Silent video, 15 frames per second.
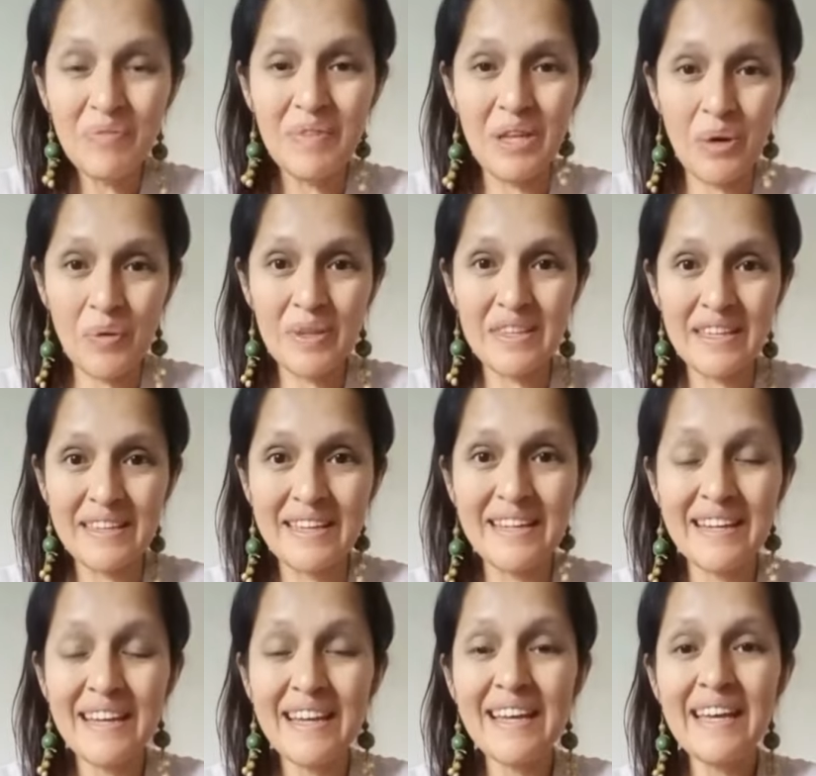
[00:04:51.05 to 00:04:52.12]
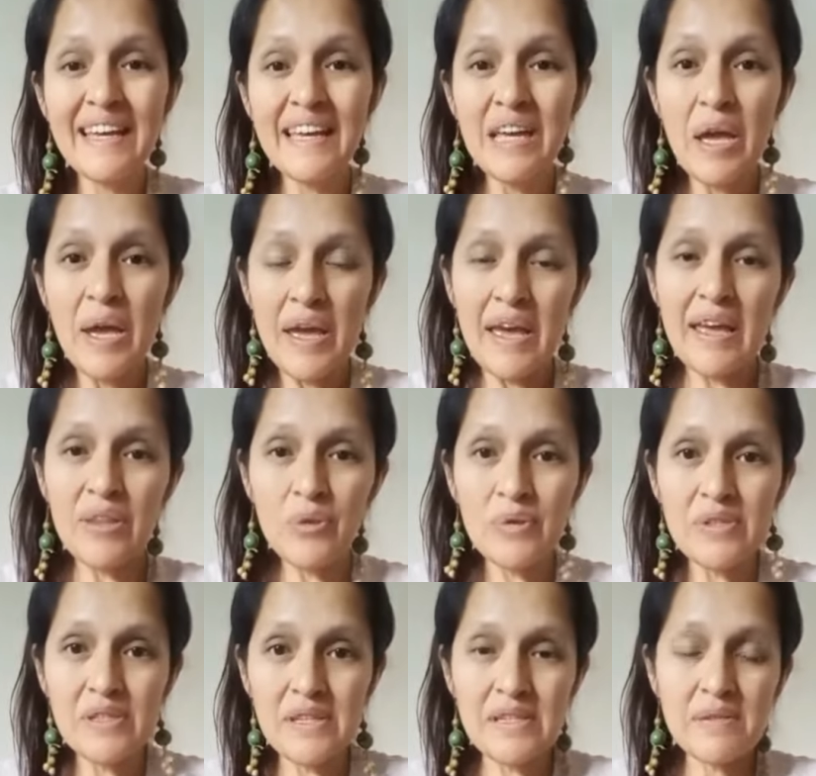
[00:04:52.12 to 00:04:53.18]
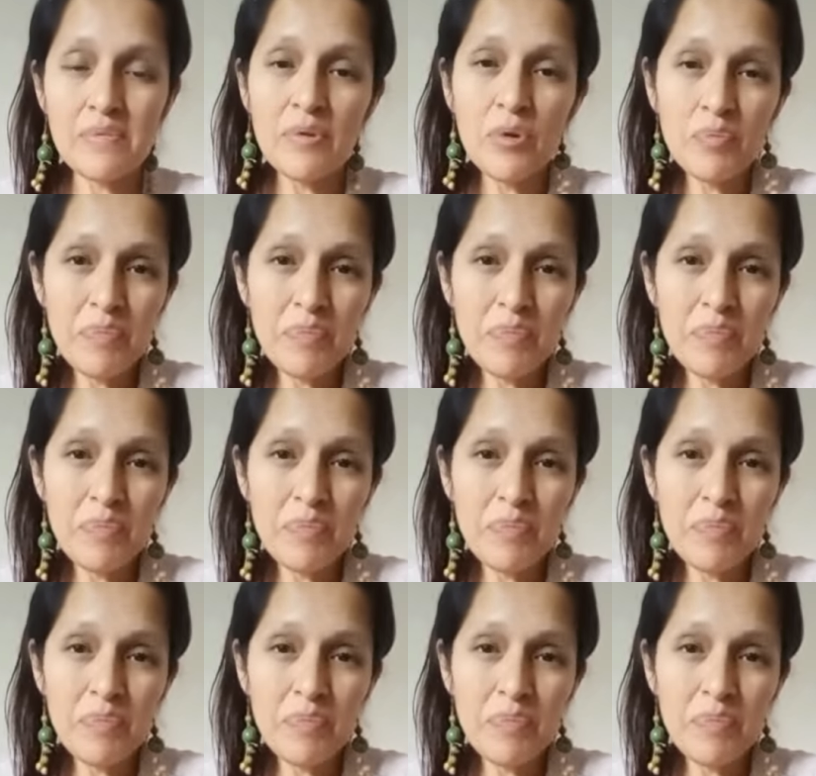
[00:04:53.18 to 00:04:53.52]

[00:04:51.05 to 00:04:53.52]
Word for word: Me dejo entender. Entonces, los